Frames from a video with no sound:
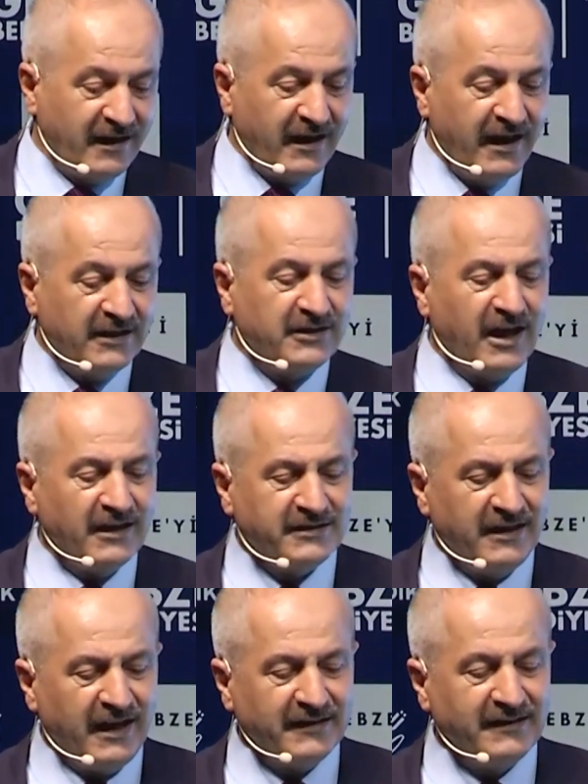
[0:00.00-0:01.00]

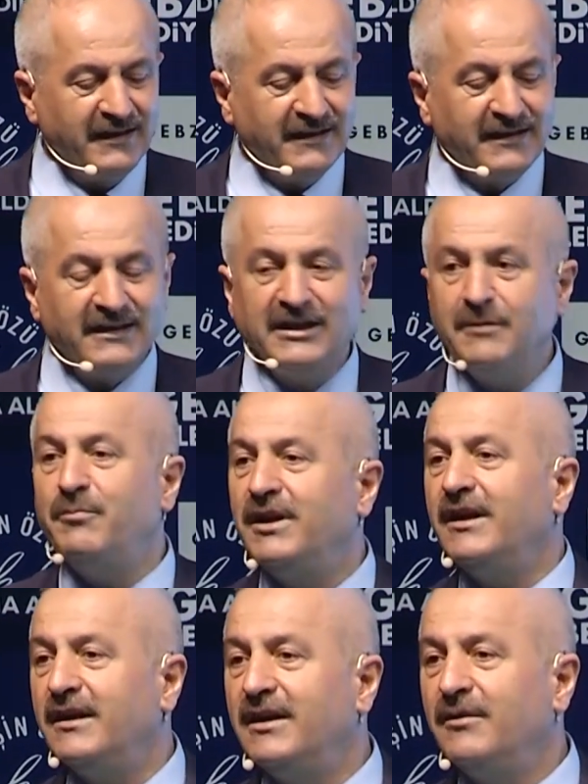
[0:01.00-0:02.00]
e-tahsilat
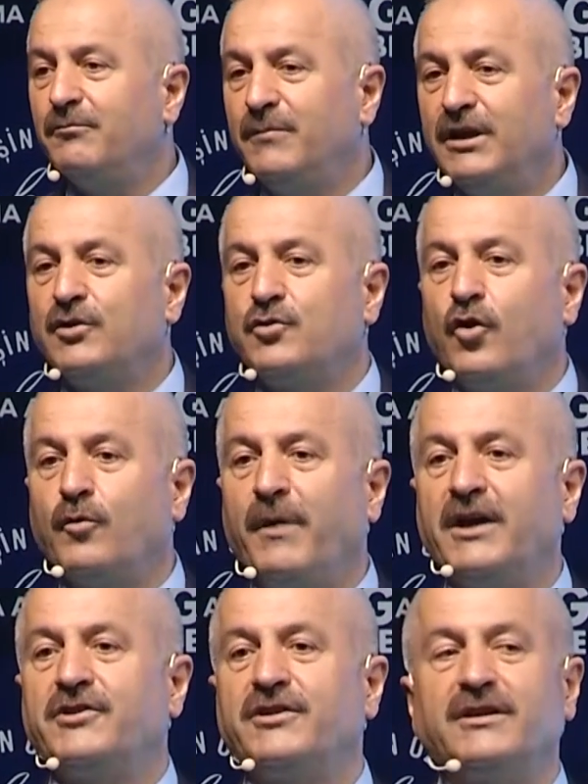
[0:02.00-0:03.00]
gibi birçok
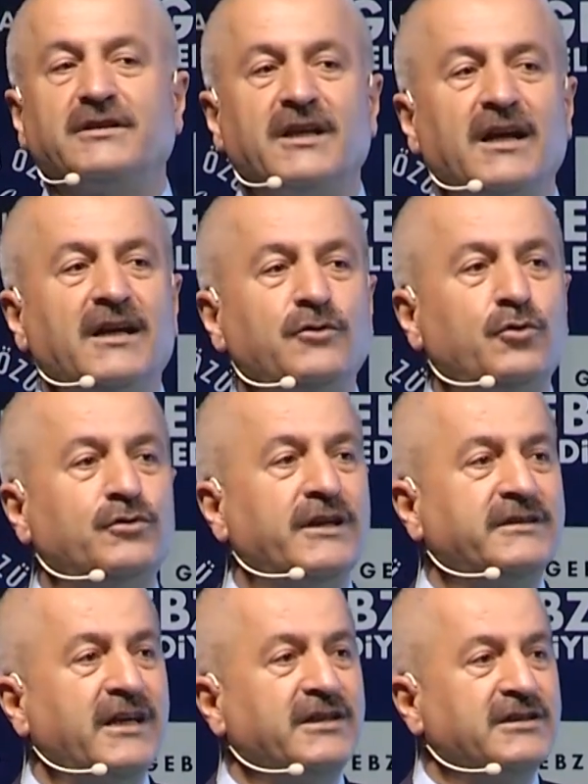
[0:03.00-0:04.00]
başlıkta
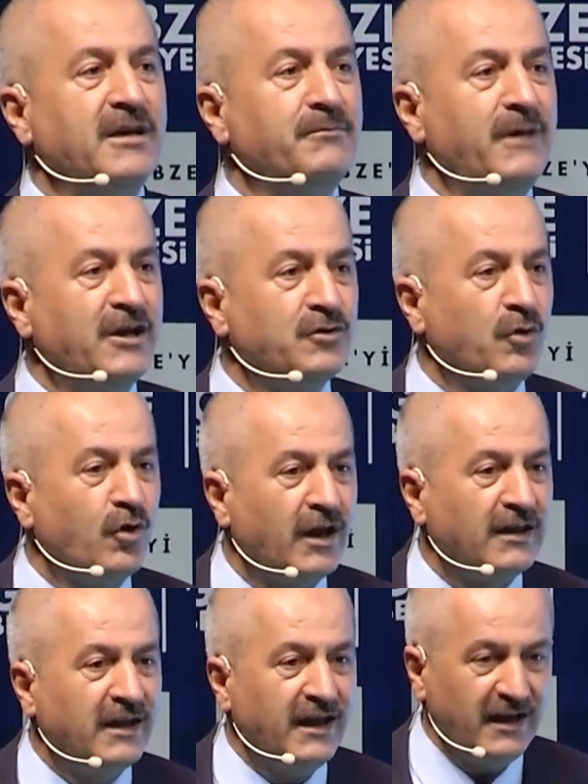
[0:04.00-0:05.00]
yüzde %85
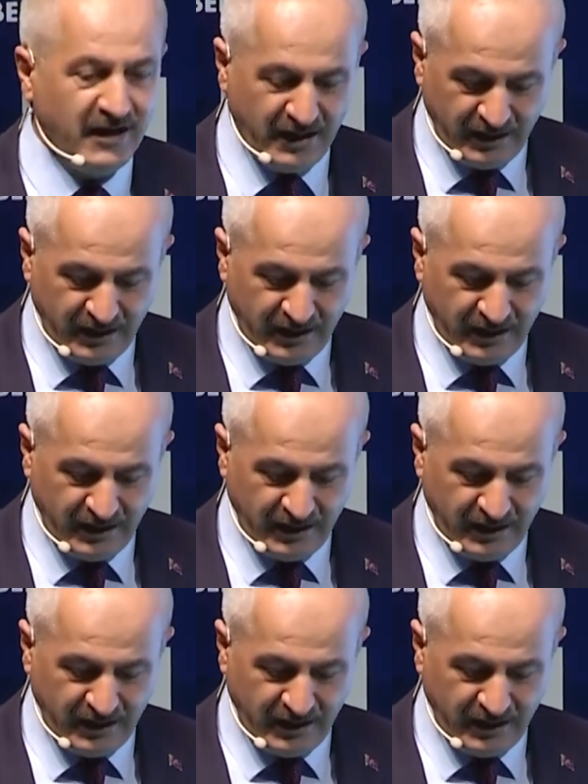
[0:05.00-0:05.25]
oranla